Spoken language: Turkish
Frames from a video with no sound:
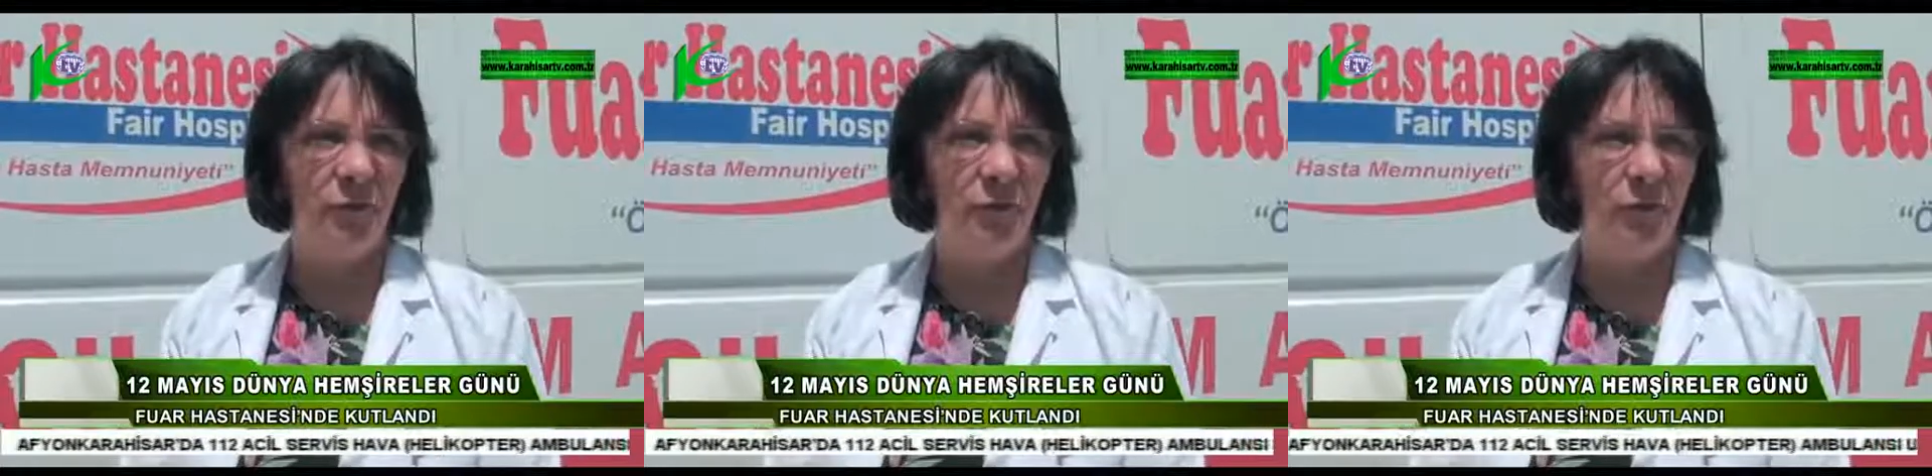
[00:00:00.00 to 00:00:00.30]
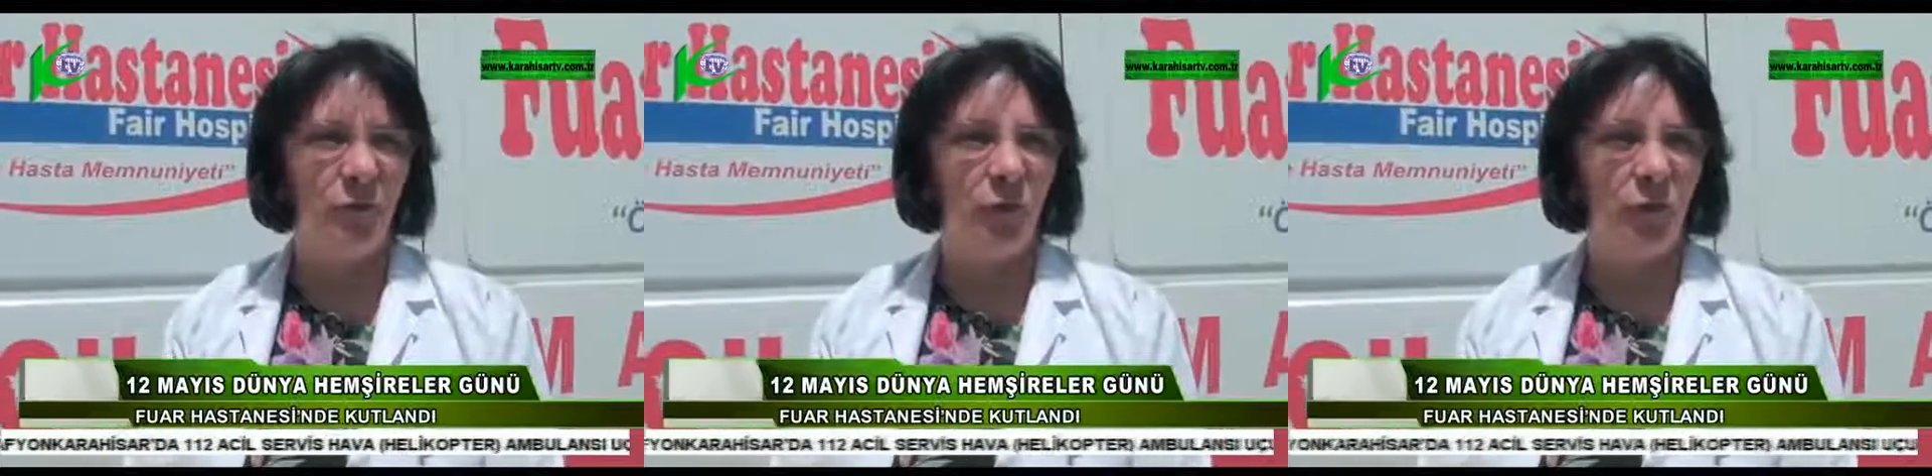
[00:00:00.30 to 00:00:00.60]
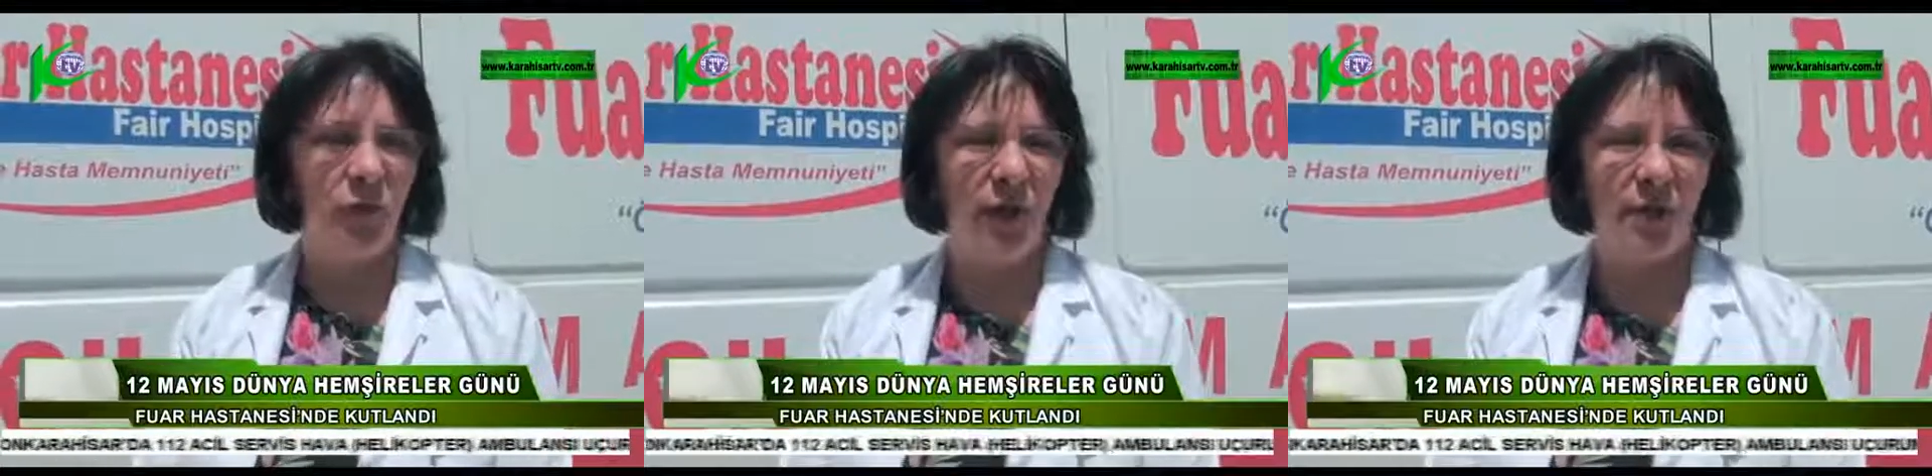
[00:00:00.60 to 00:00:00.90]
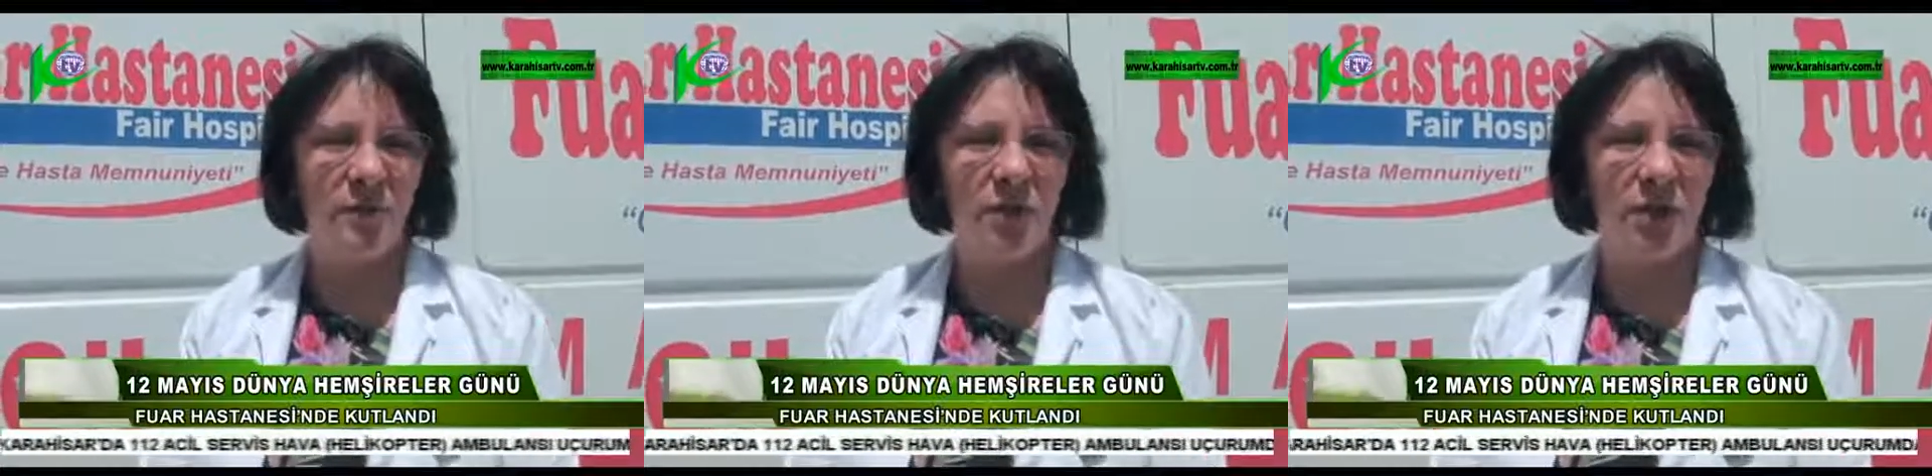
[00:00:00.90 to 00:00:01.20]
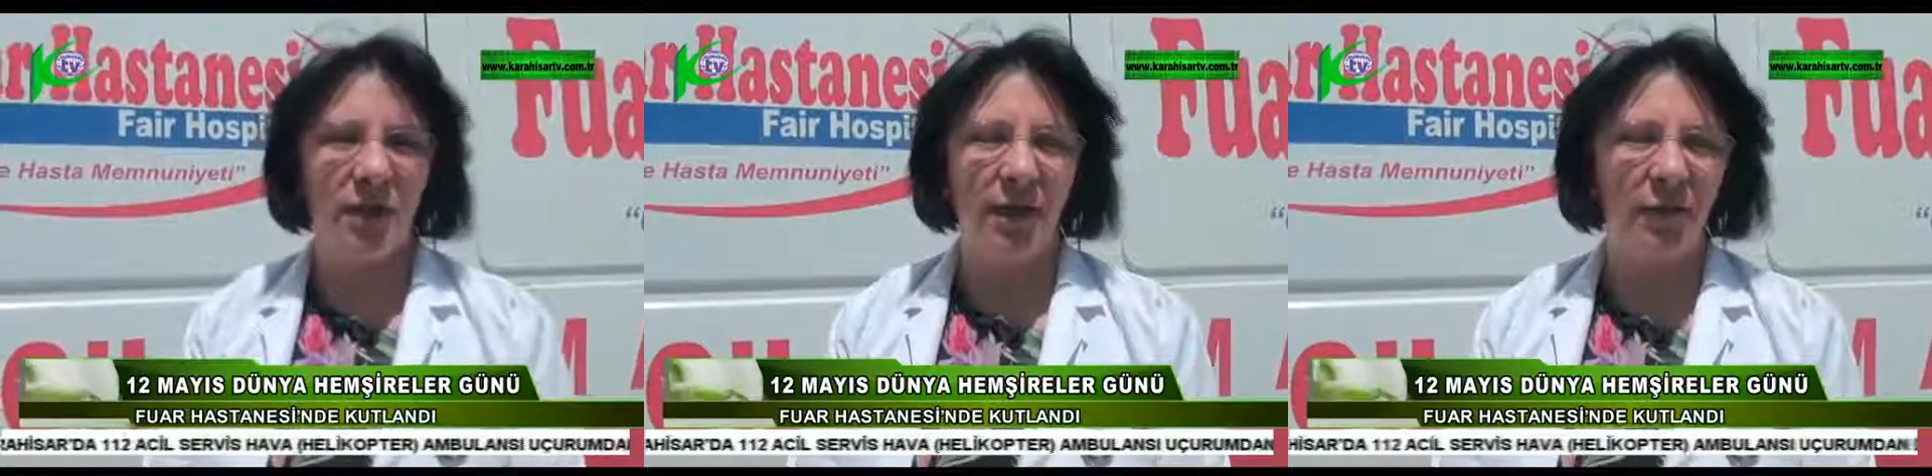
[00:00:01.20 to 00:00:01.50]
Tüm Dünya
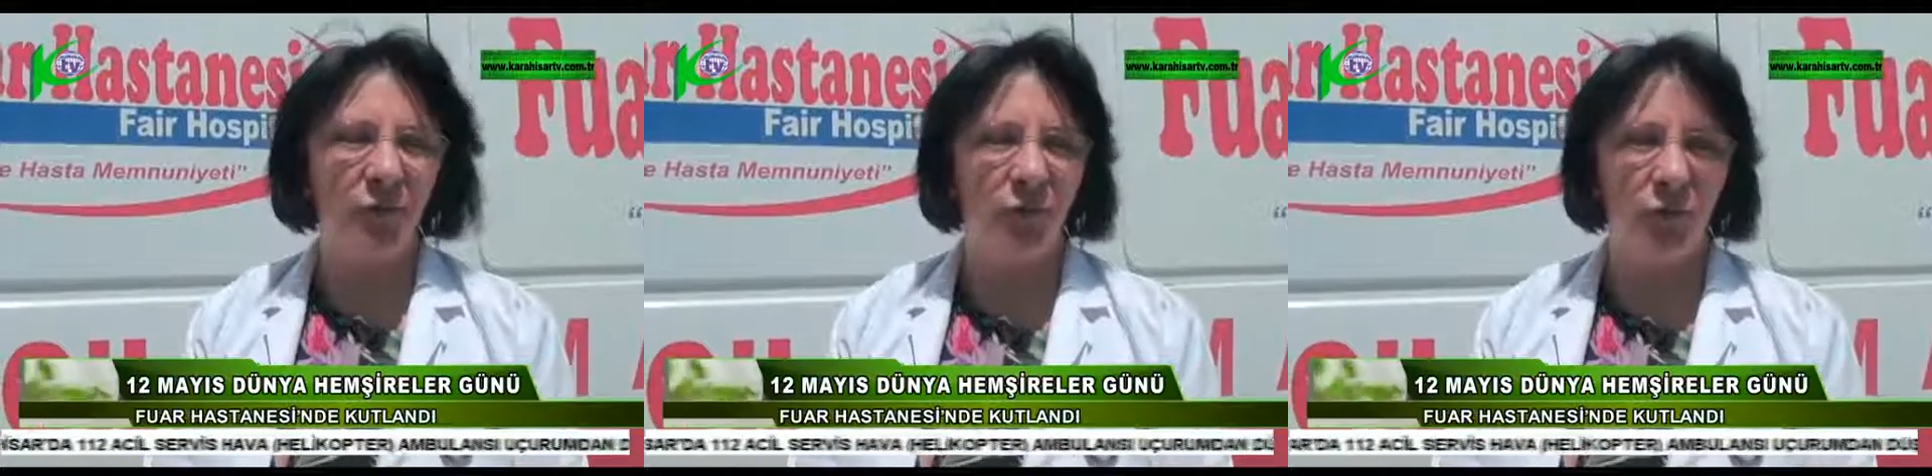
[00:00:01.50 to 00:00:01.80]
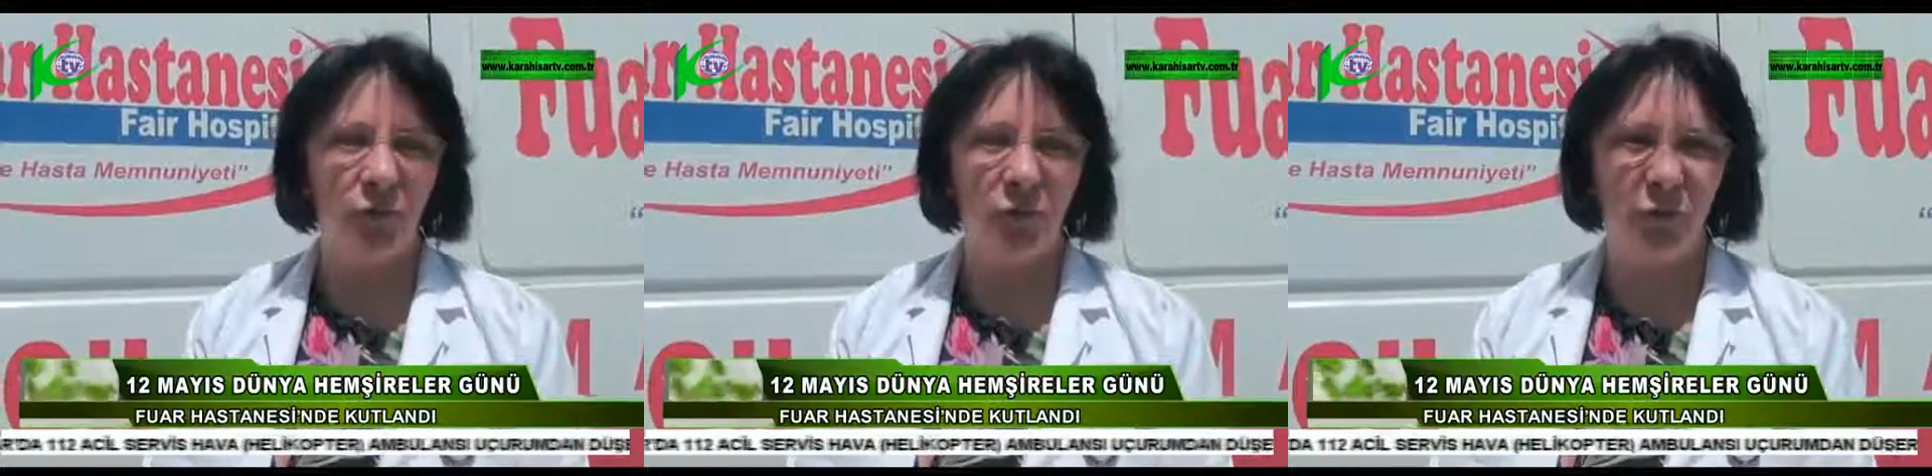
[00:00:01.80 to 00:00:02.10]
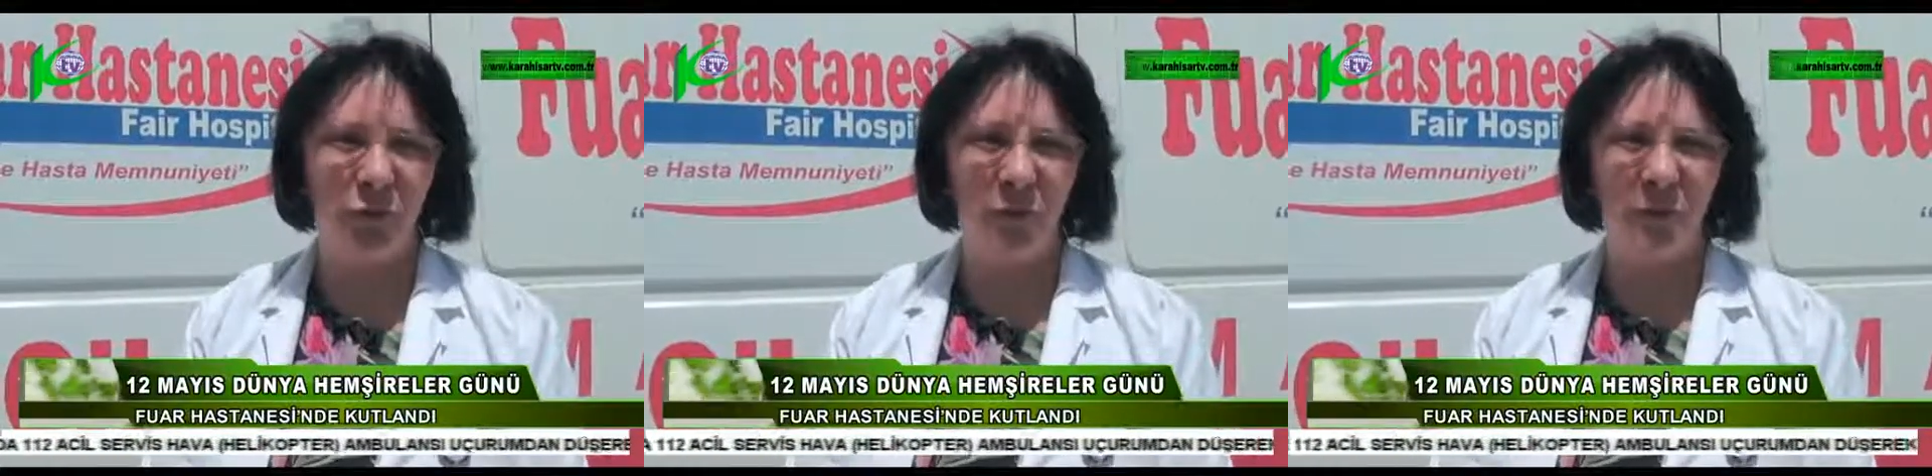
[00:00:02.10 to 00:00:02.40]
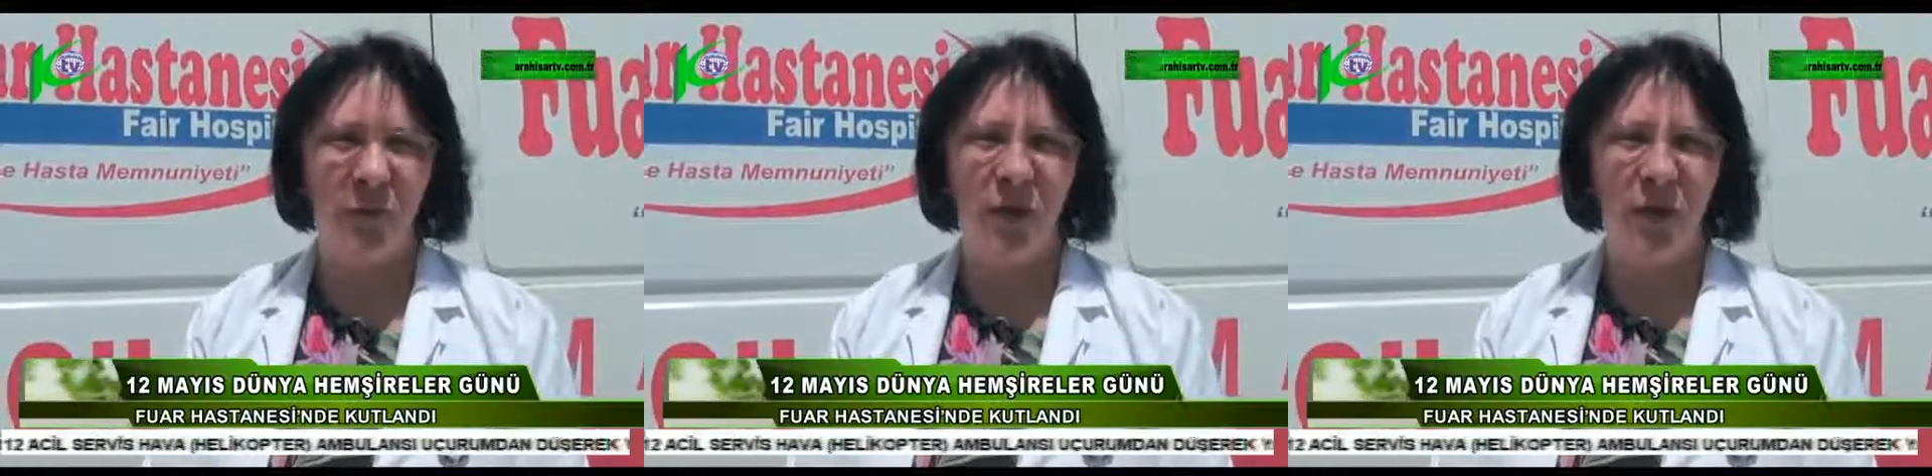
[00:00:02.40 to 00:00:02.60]
Hemşireler Günü'nü kutluyorum.